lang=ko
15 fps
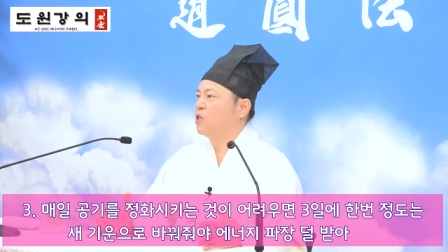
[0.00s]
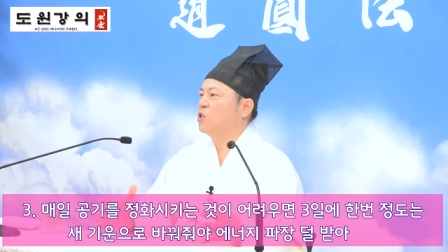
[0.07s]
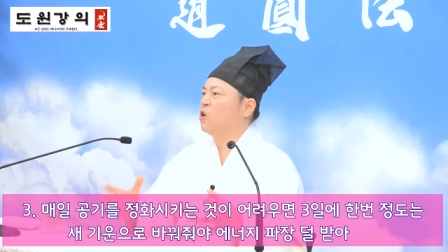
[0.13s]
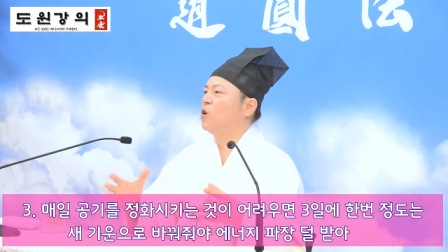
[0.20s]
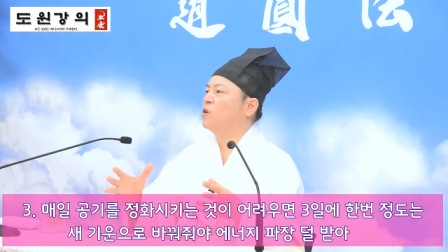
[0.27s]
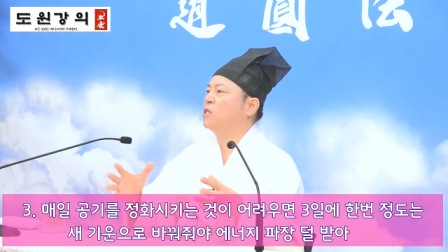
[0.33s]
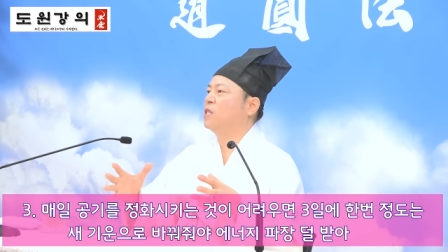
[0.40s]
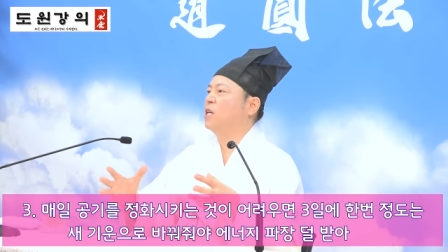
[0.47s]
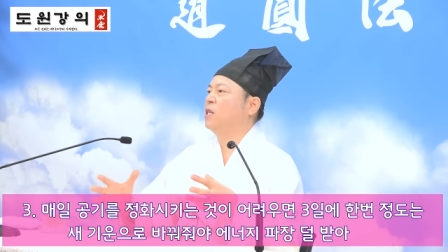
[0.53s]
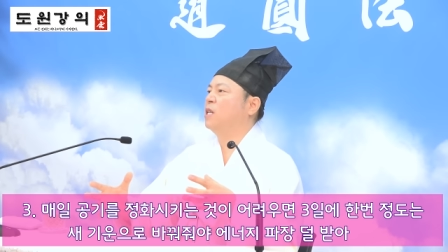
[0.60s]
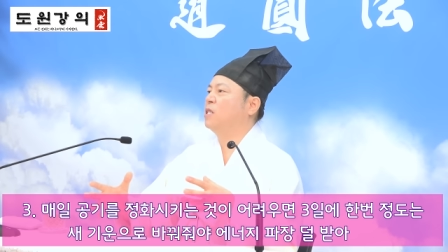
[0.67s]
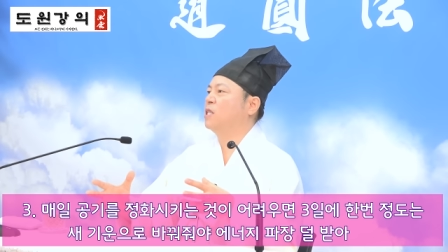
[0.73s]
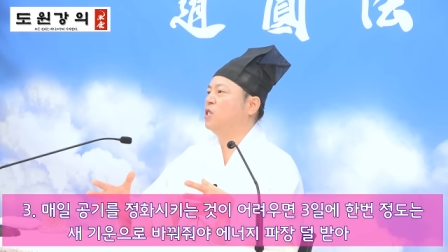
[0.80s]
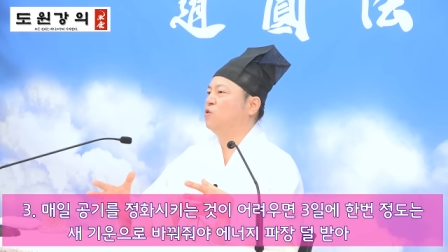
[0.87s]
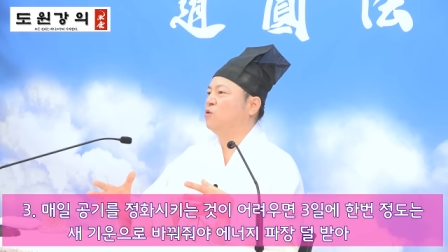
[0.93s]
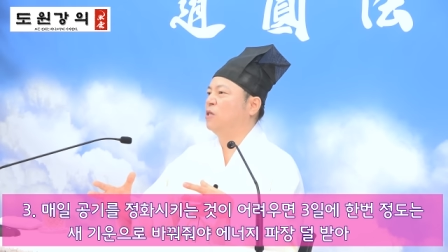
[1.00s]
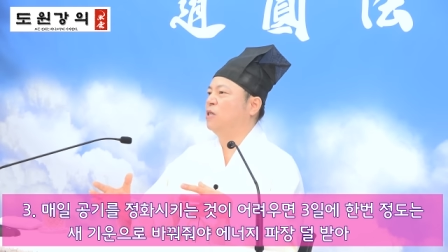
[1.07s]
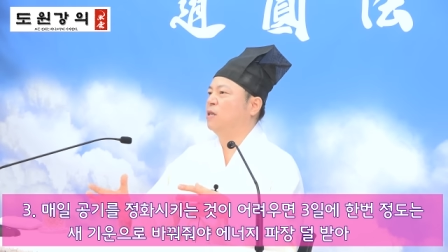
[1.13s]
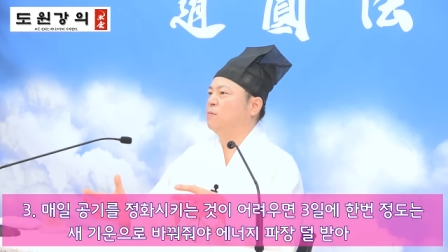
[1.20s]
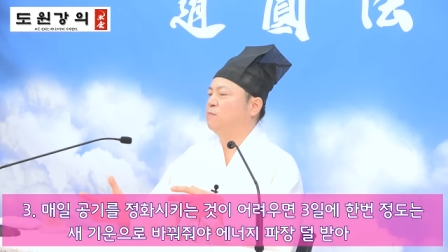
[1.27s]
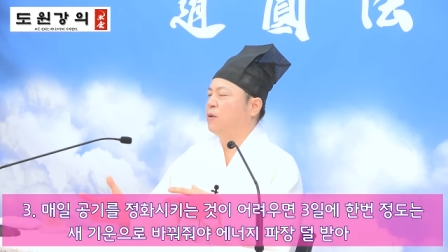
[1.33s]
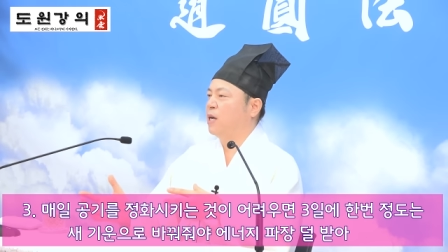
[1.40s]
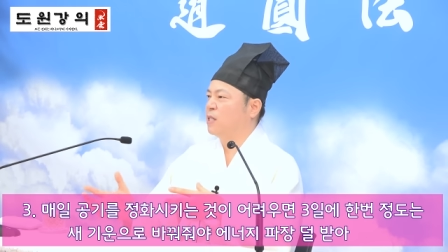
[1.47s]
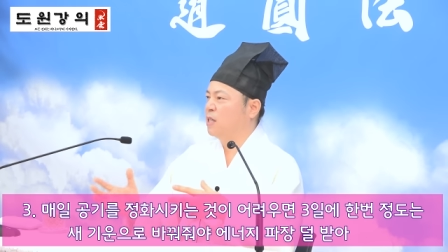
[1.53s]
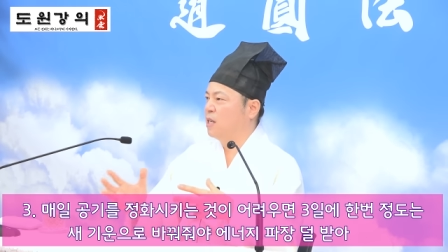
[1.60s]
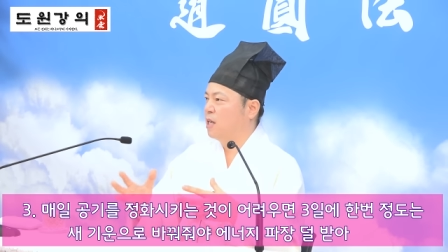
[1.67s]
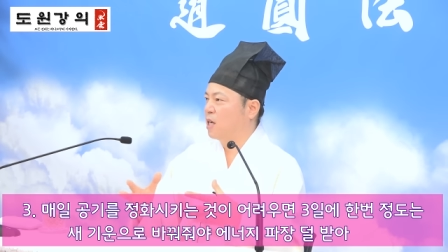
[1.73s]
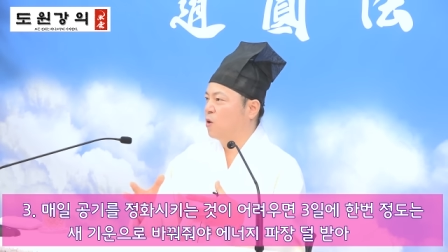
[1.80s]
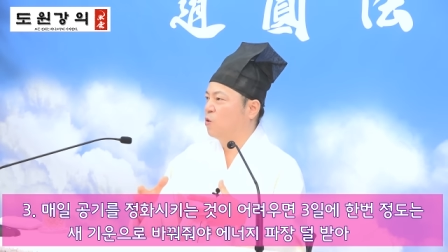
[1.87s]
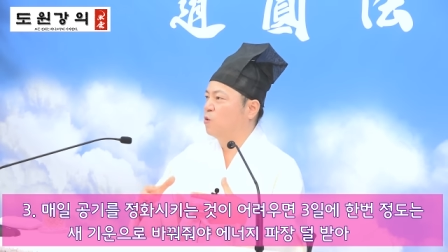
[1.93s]
정체된 기운이
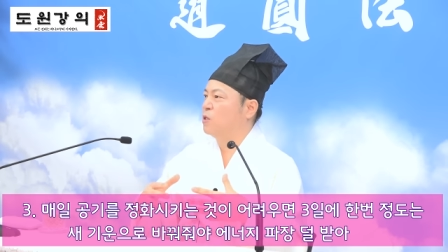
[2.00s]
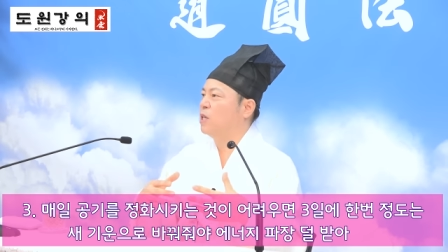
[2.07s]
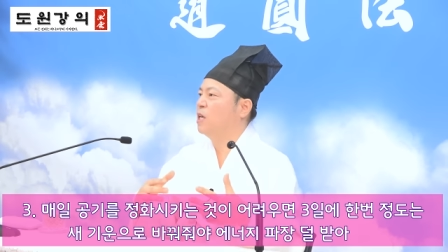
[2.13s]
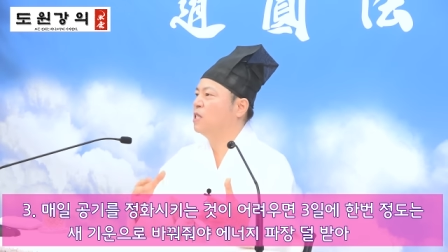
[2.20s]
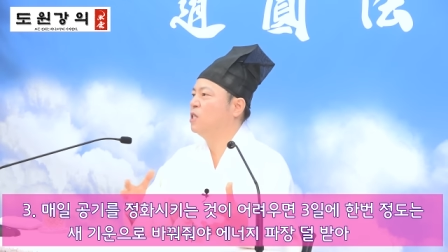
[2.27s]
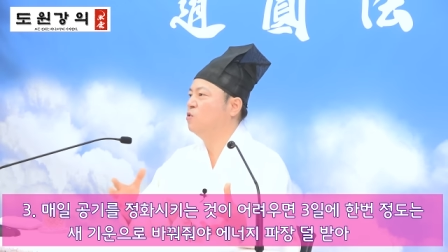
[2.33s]
빠져나가고 새